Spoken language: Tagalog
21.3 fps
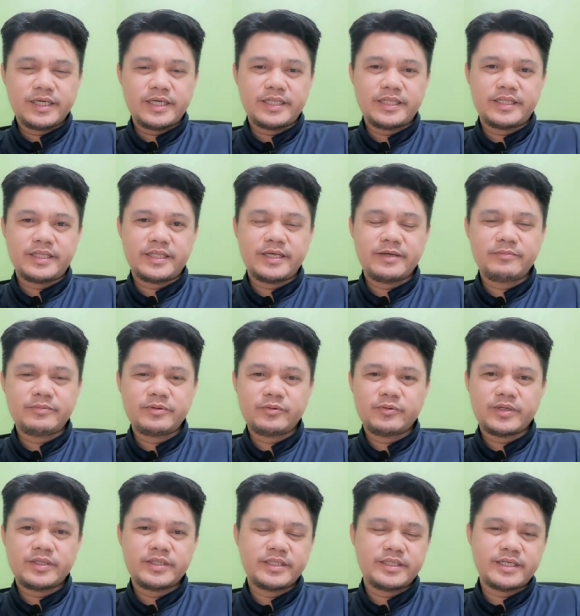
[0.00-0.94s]
and
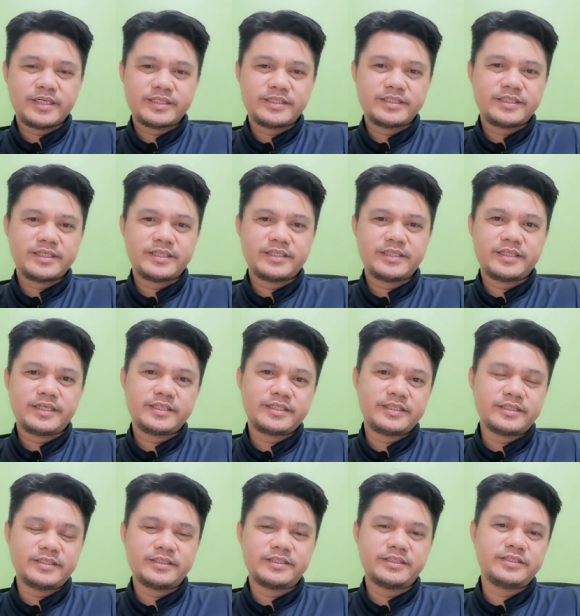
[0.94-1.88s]
everyone trusted
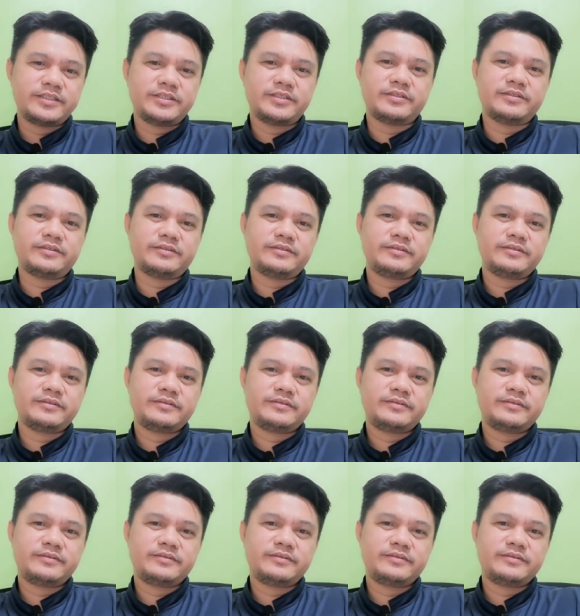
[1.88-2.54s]
that decision